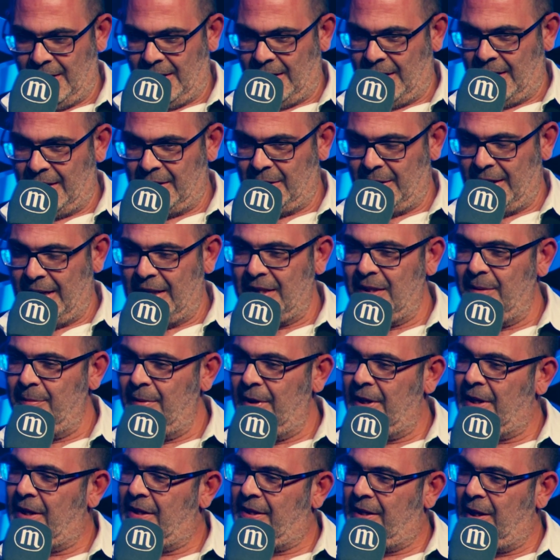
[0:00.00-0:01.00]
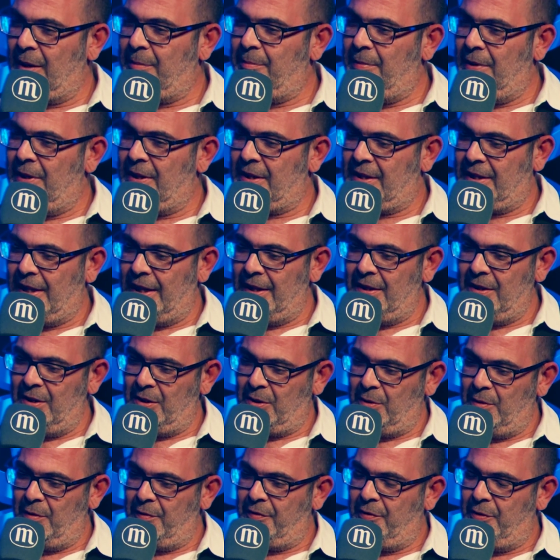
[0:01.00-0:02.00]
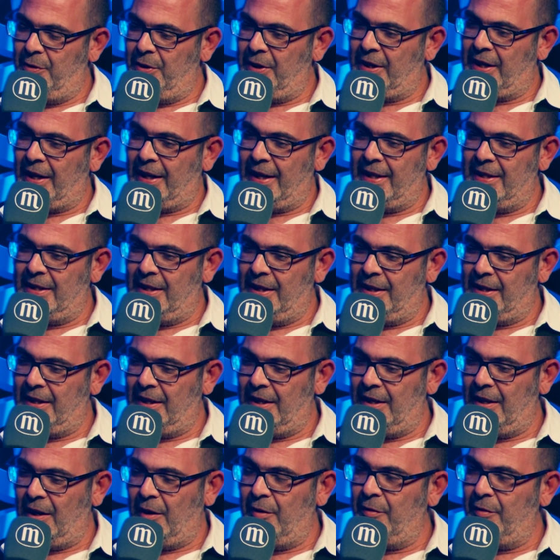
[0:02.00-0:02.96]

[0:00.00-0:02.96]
also erst einmal sieht man selten so voll kreisliche,